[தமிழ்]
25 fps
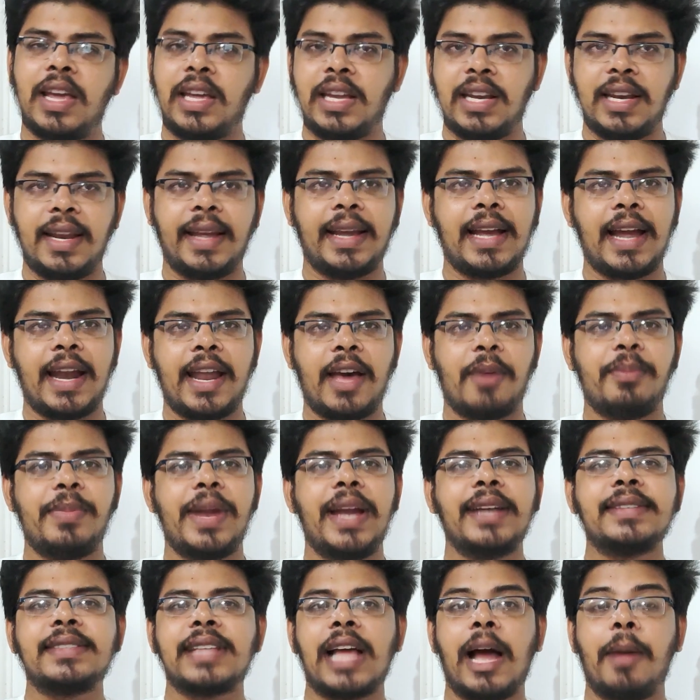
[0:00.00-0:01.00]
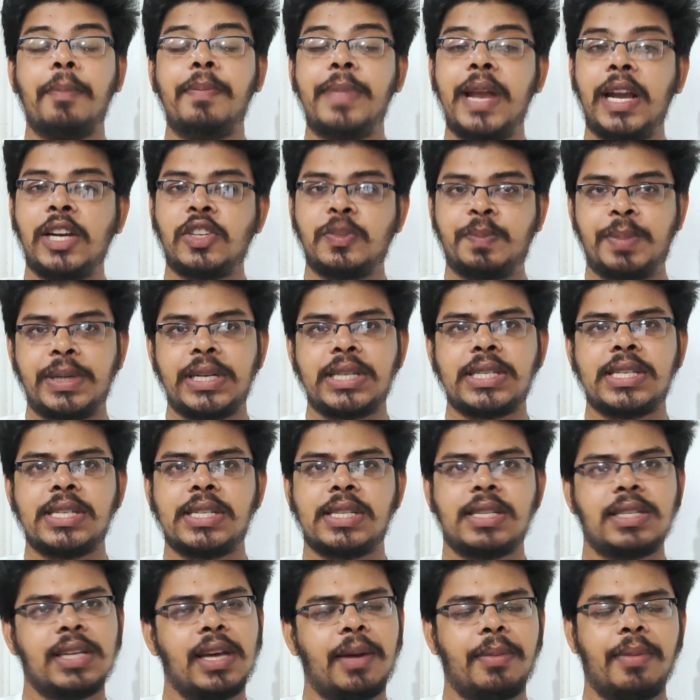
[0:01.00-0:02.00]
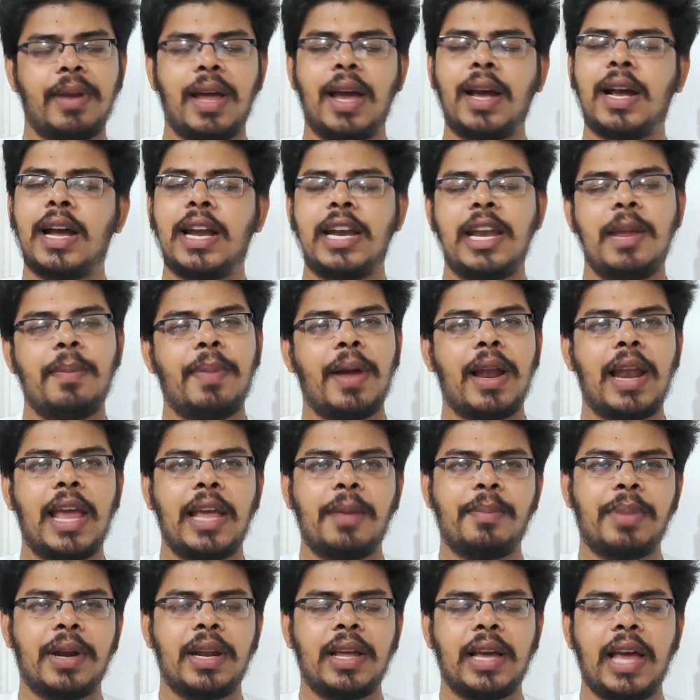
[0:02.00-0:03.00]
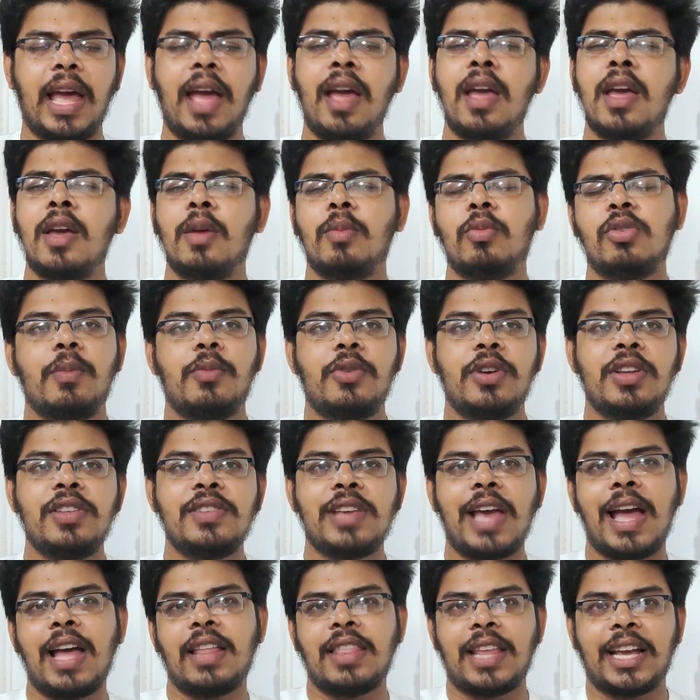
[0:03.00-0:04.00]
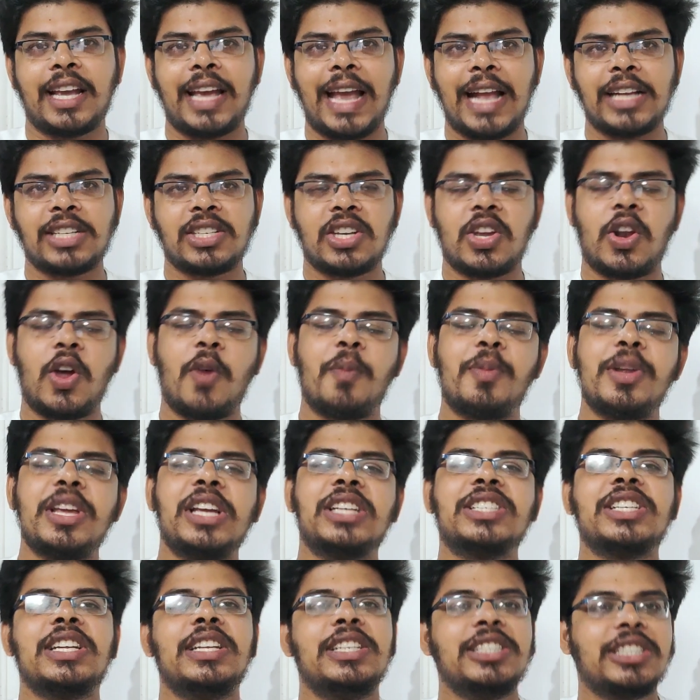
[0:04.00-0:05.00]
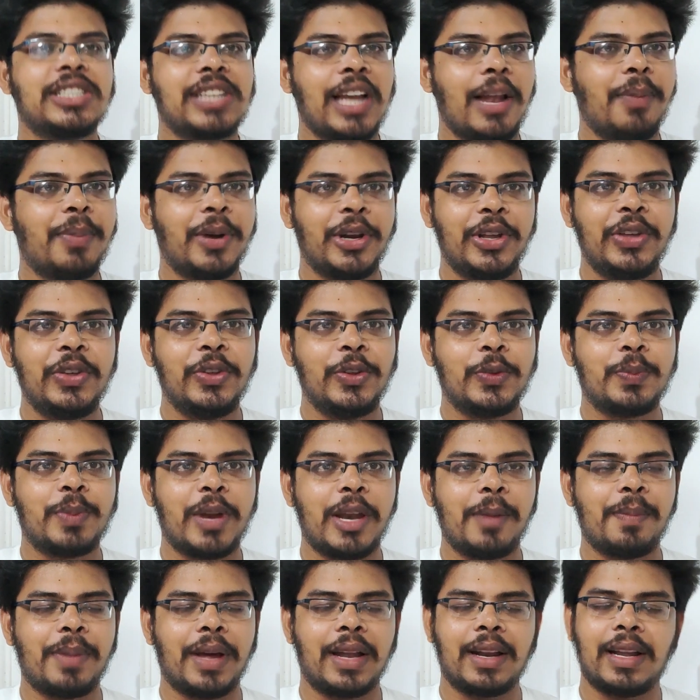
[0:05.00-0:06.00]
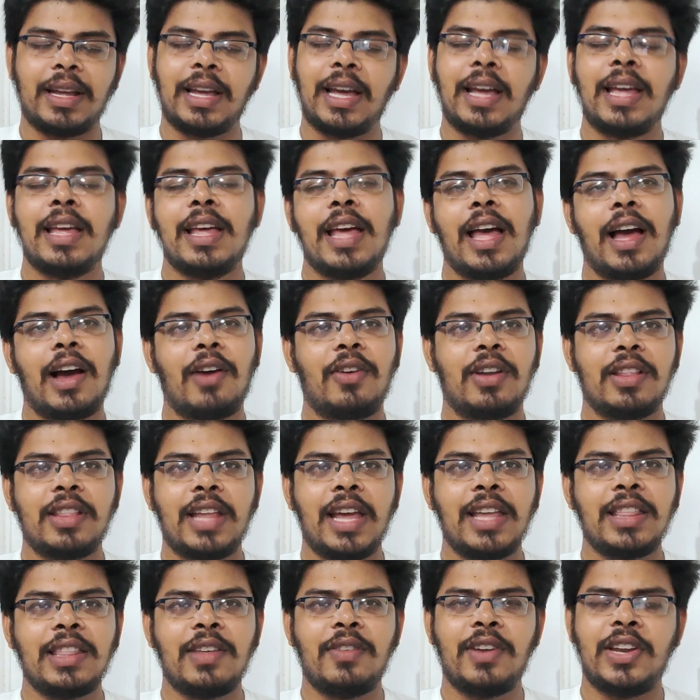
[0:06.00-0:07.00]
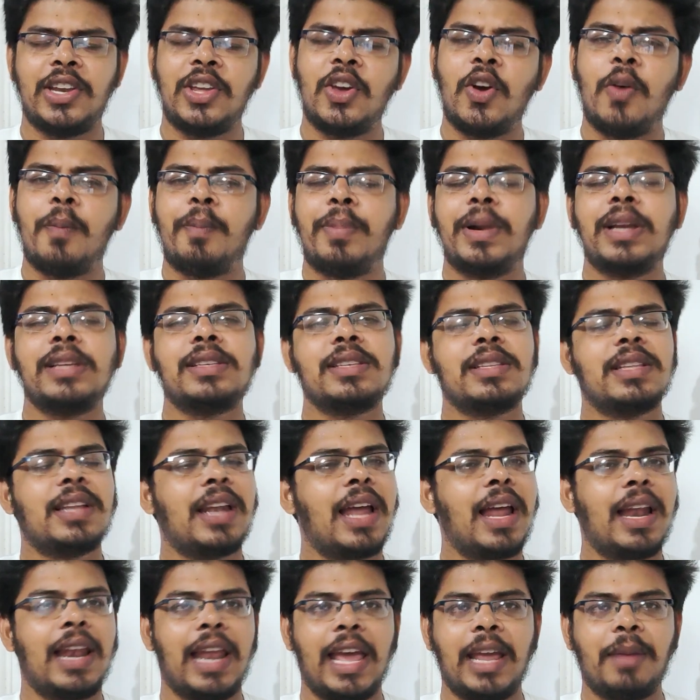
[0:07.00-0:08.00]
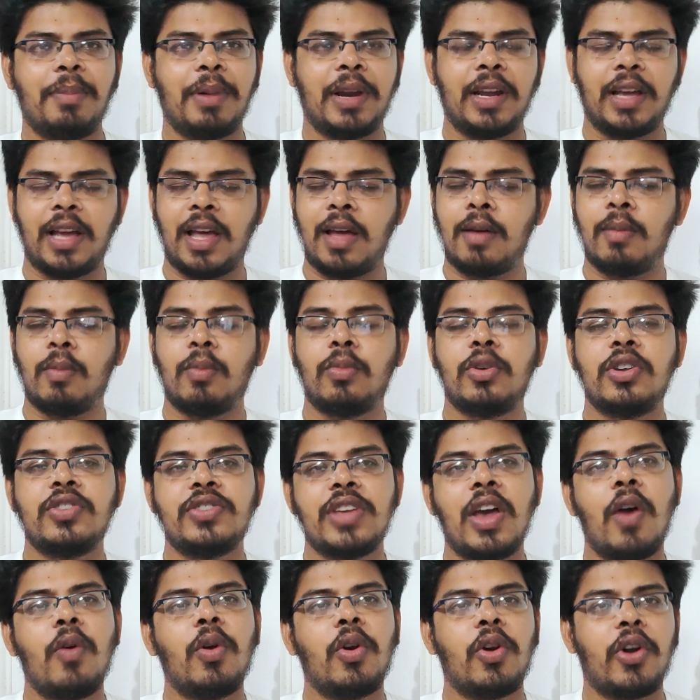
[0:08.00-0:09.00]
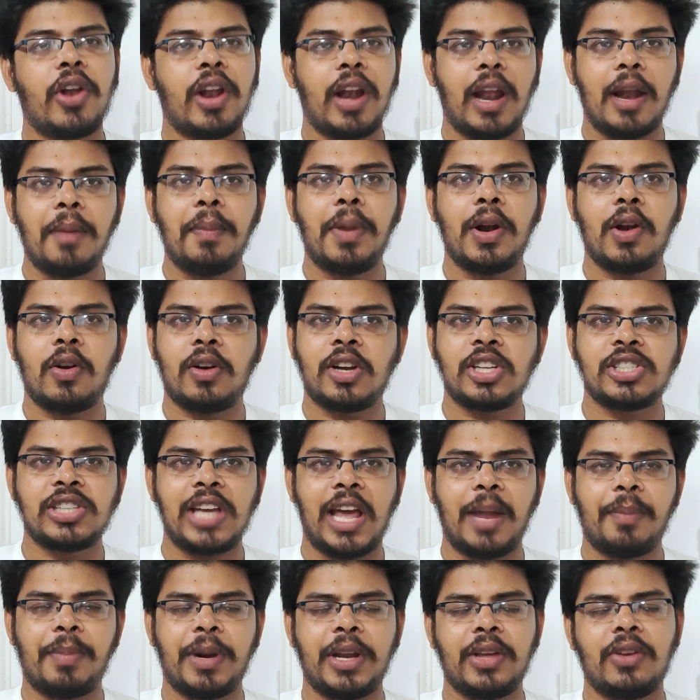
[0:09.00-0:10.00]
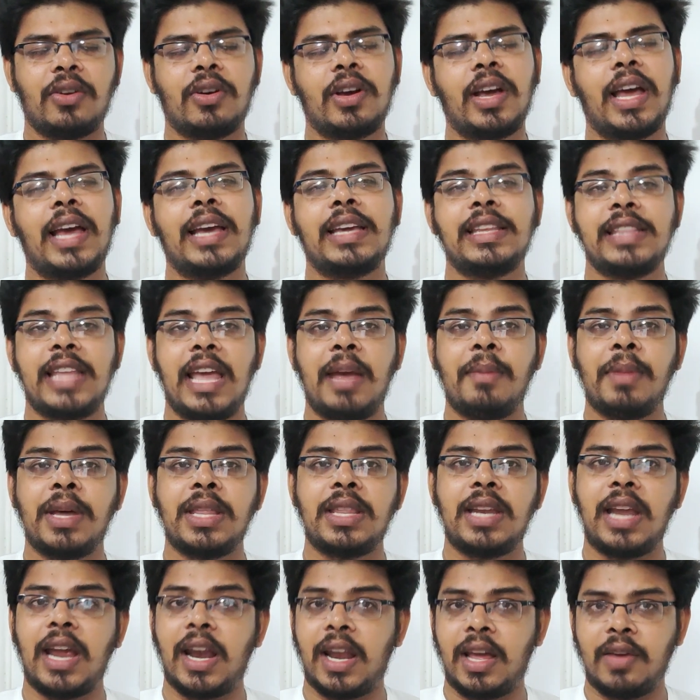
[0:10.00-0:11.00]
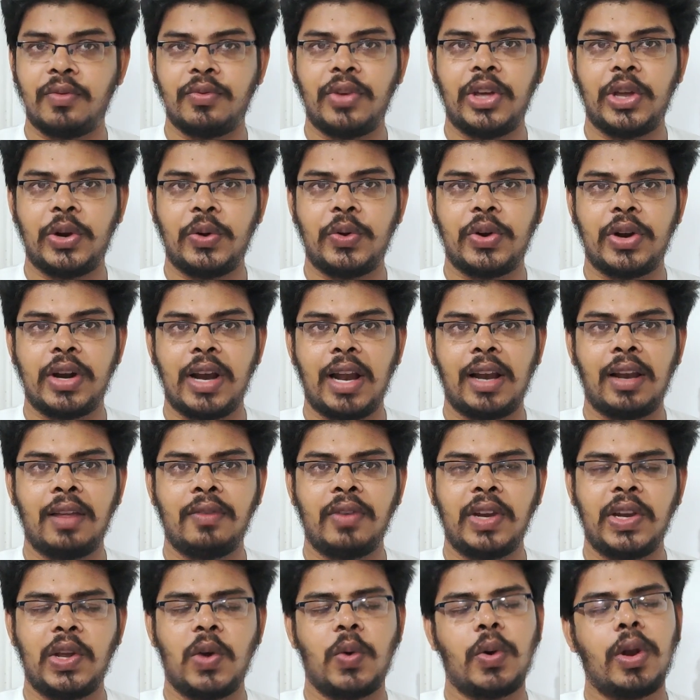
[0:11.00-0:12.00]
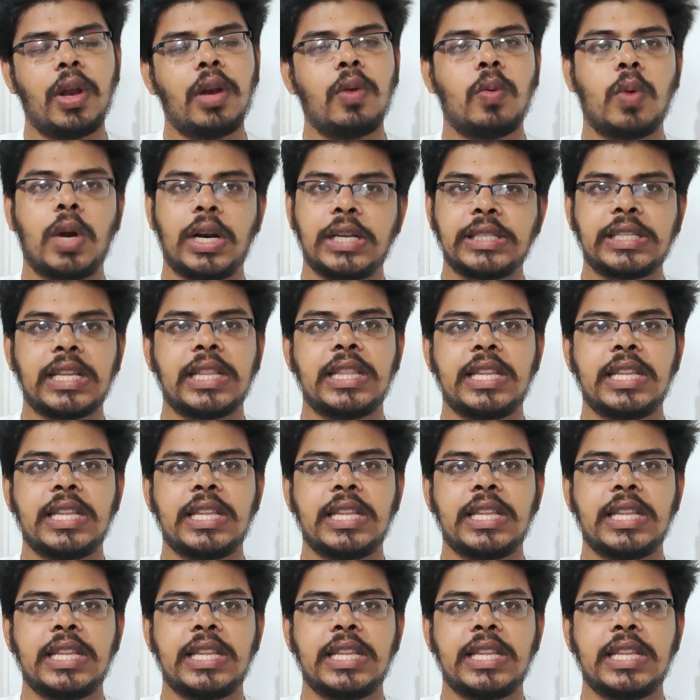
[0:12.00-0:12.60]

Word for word: தான் இன்னைக்கான அப்டேட்ஸ் அப்டேட்ஸ் பிடிச்சிருந்தது அப்படின்னா கண்டிப்பாக லைக் பண்ணுங்கள் முடிஞ்சால் அந்த கேஷ்கர் அப்ளிகேஷன் இன்ஸ்டால் பண்ணி யூஸ் பண்ணி பாருங்கள் தான் இந்த வீடியோ பிடிச்சதுன்னா லைக் பண்ணுங்கள் முடிஞ்சால் உங்களோட நண்பர்களோட ஷேர் பண்ணிக்கோங்க இதே மாதிரியான வேறொரு நல்ல வீடியோவுடன் உங்களை